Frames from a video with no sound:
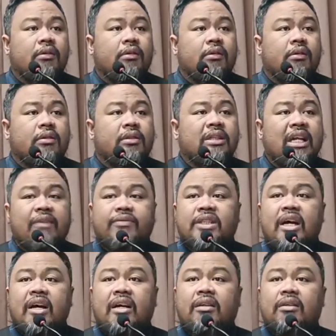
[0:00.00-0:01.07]
Slave
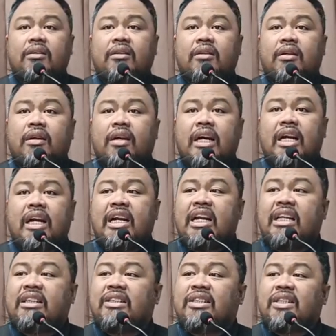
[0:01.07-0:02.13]
saan? Akala natin
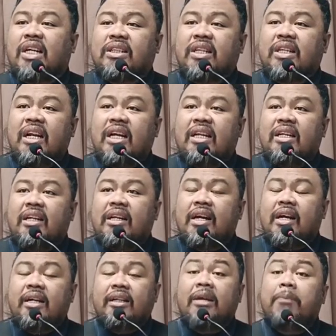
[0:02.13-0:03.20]
sa kasalanan lang. Hindi,
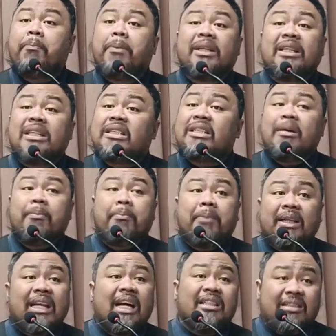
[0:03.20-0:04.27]
pati sa
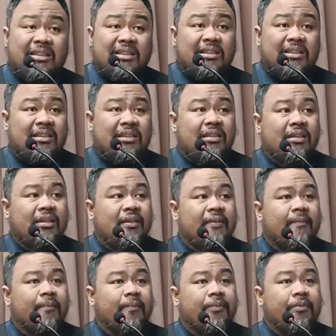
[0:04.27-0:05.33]
batas.
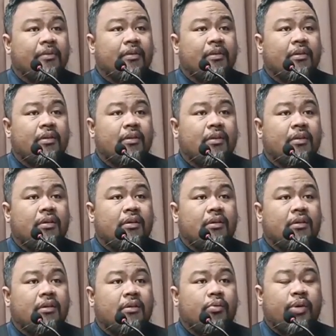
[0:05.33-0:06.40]
We're held
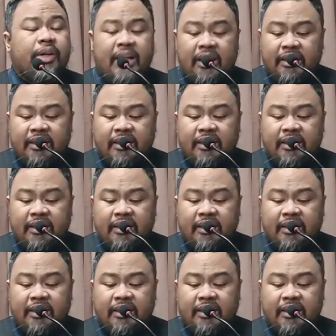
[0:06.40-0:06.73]
captive.